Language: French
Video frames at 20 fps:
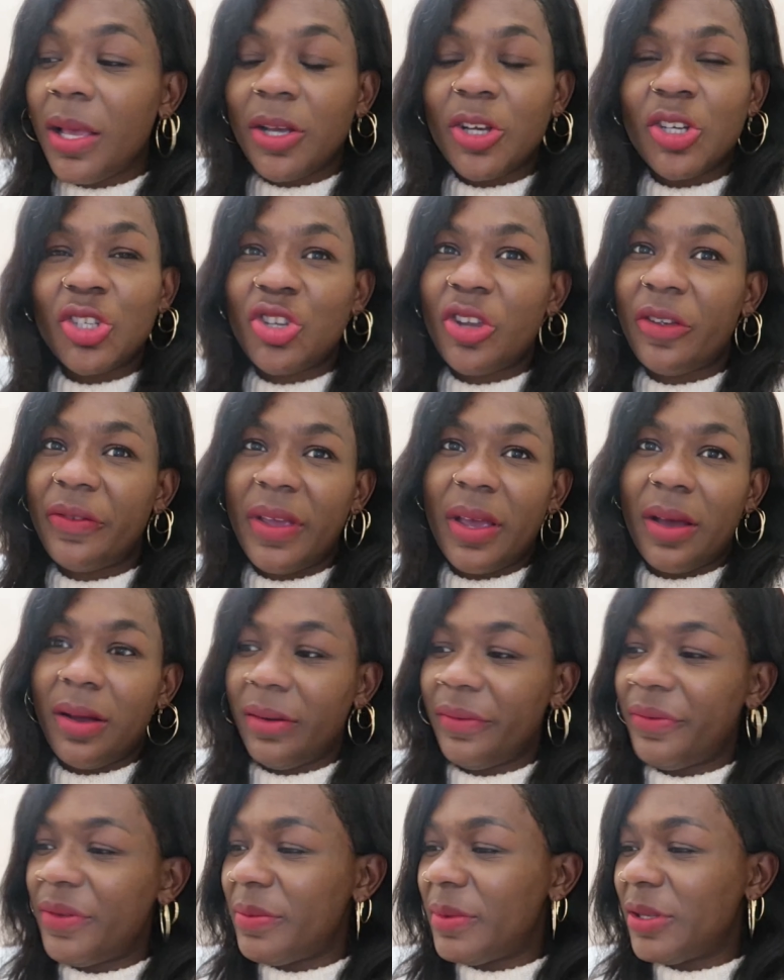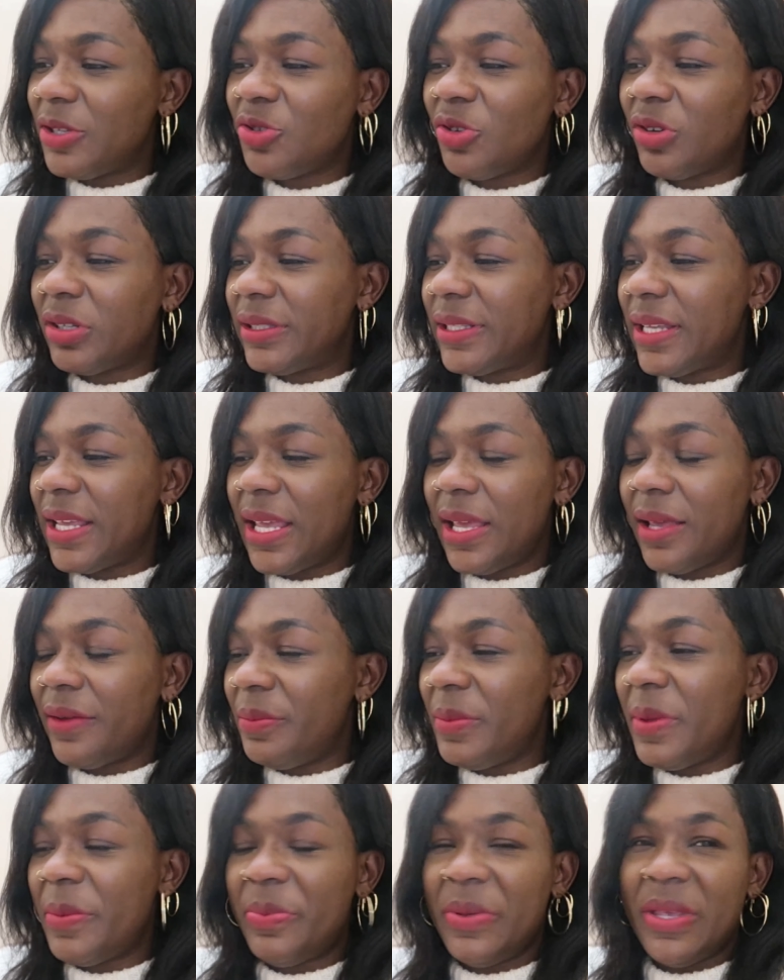Quand je vais enlever mes orteils,
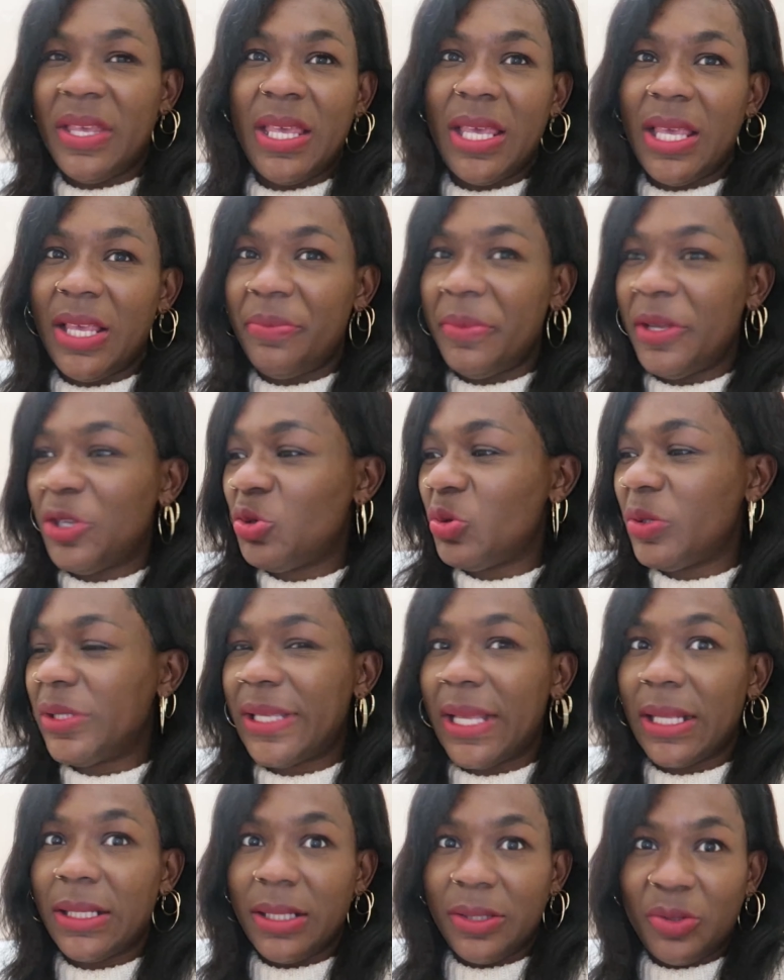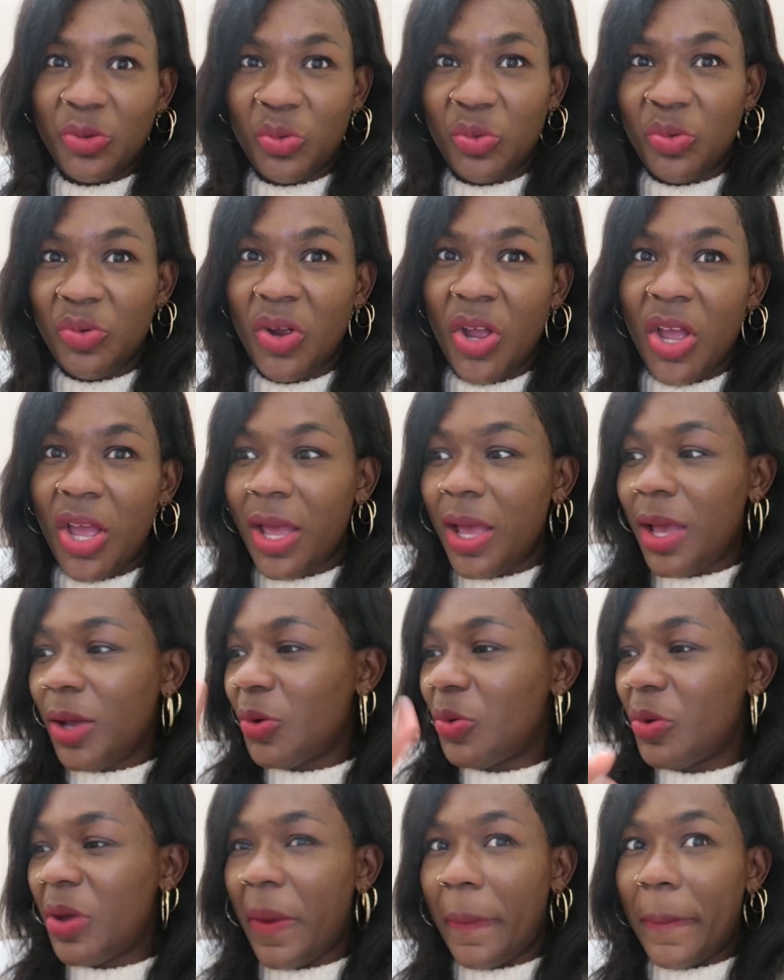mes pieds, mes chaussettes et tout,
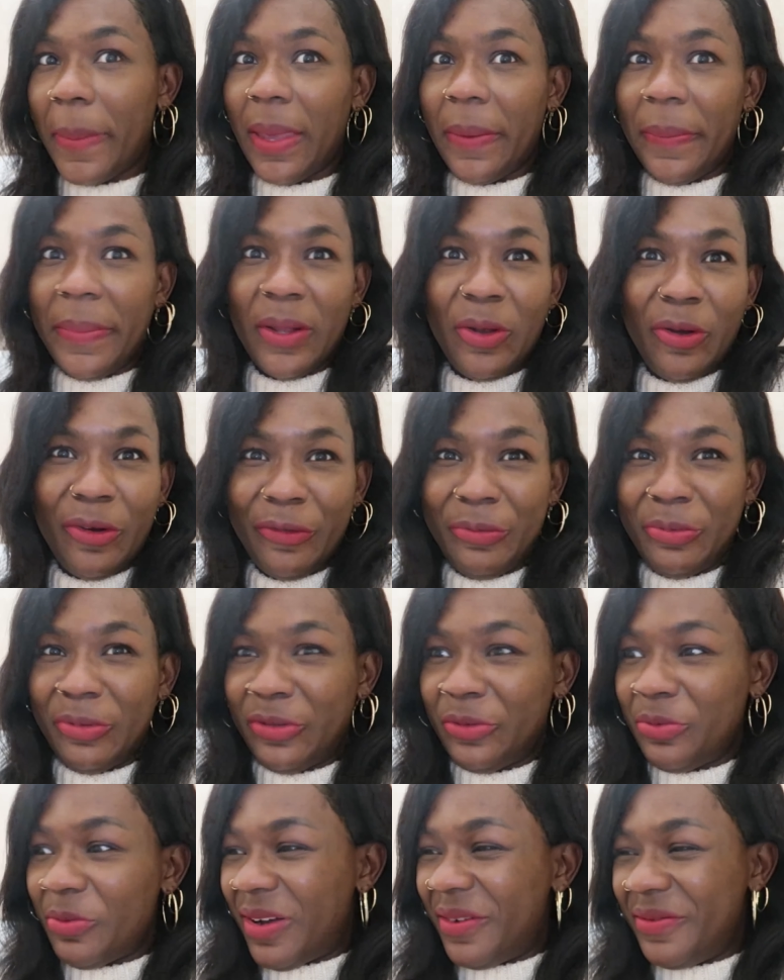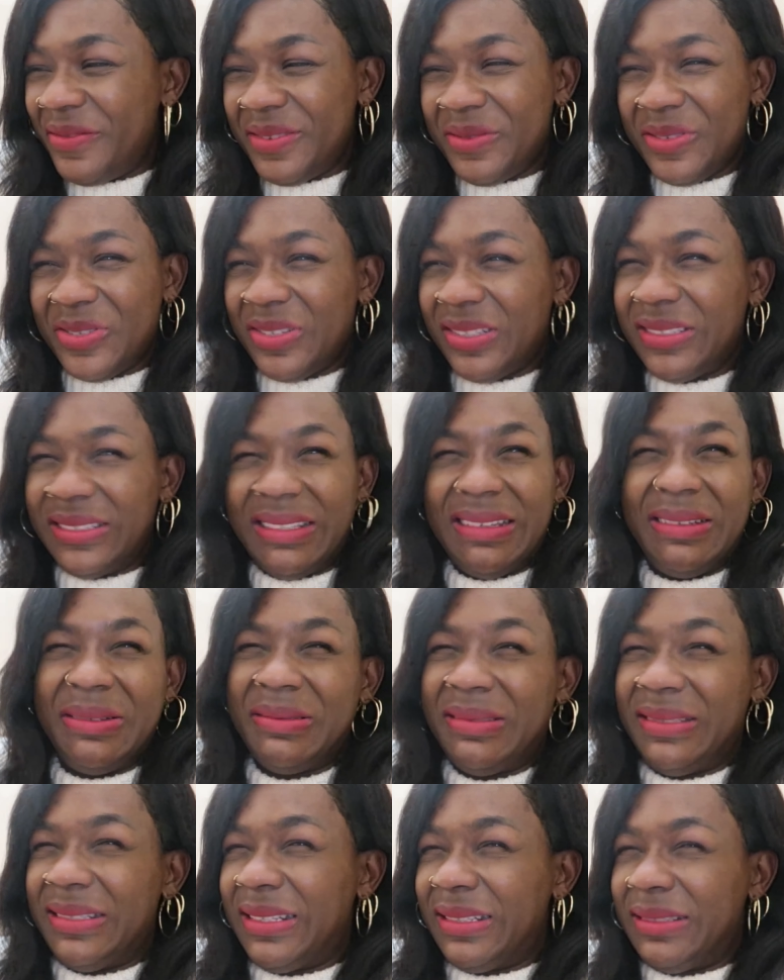pour que baby love puisse mes orteils.
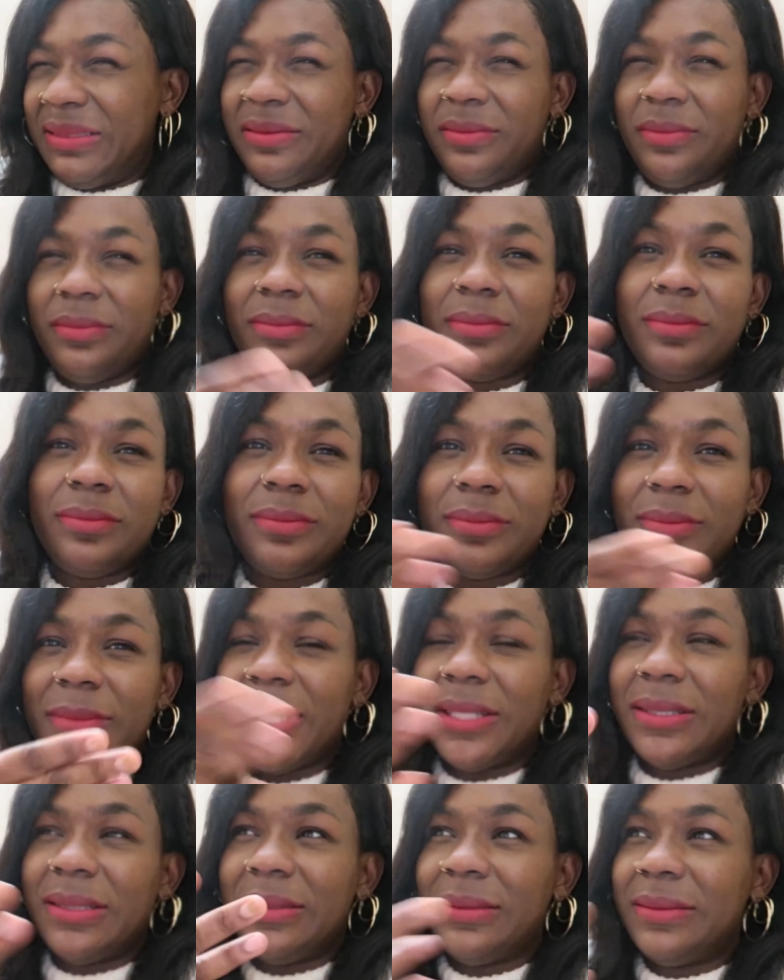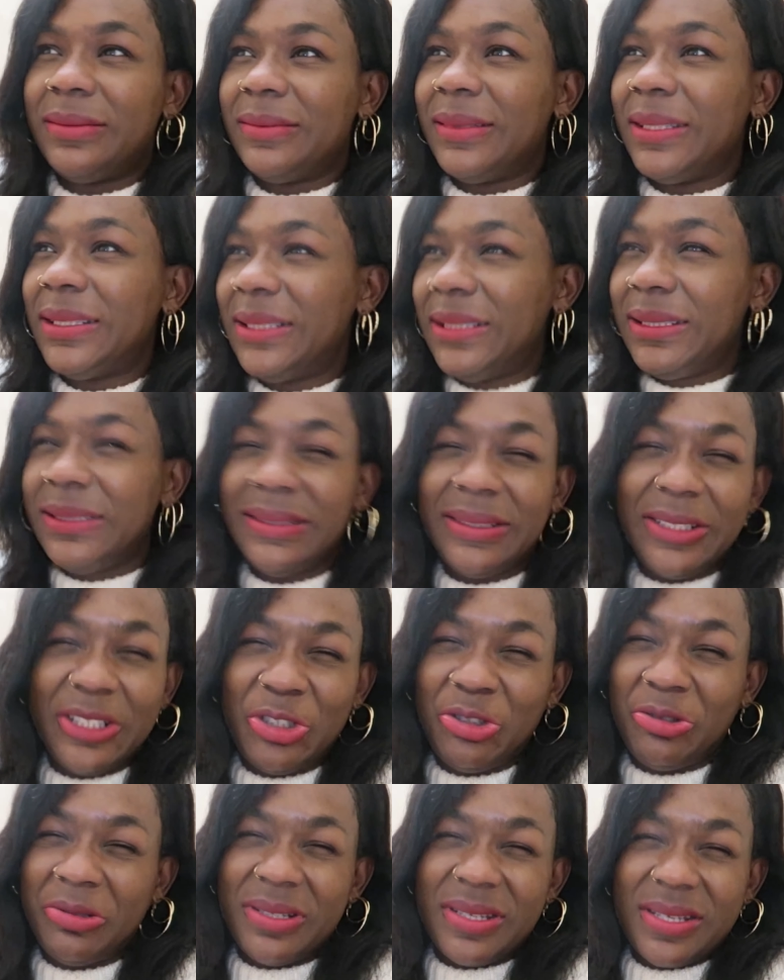What is the
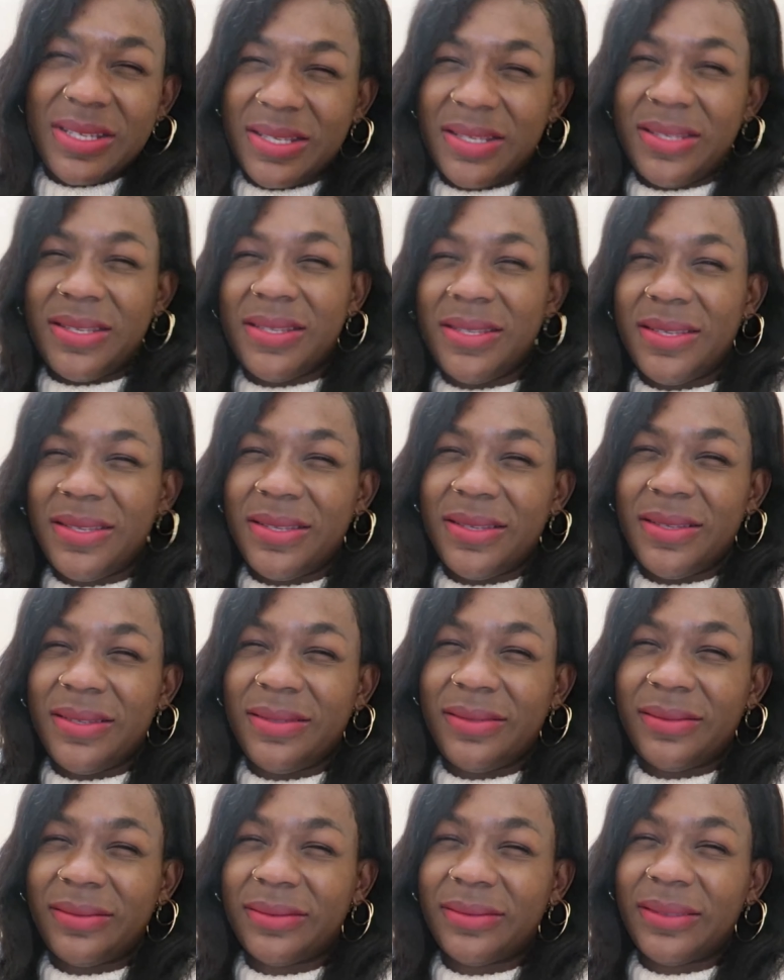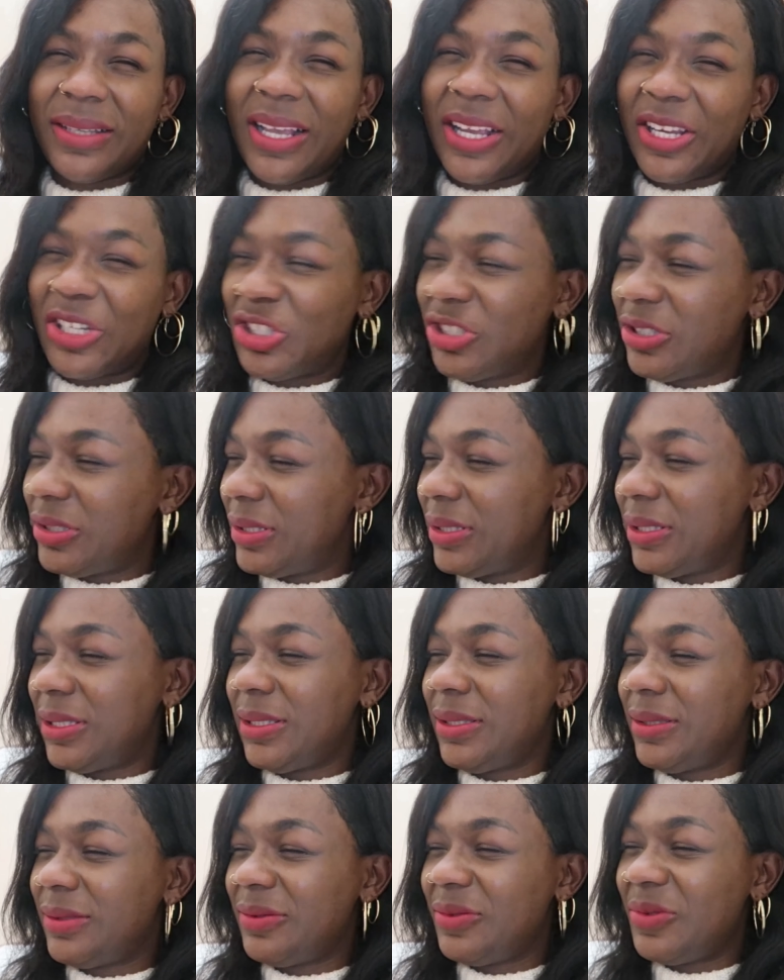stress?
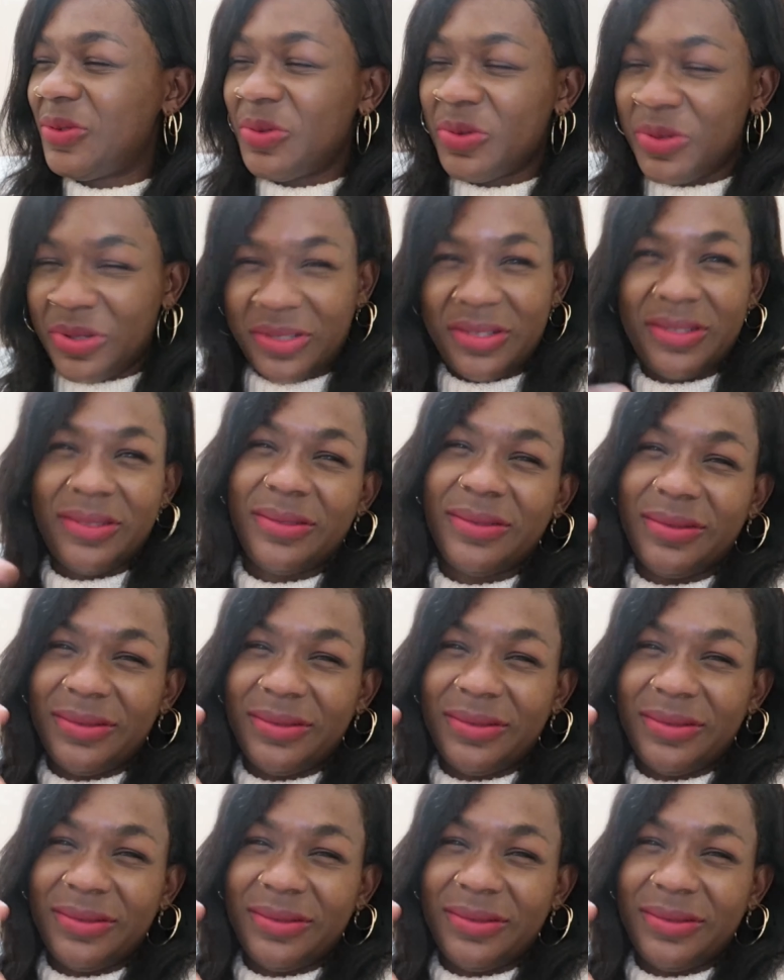Actually, what?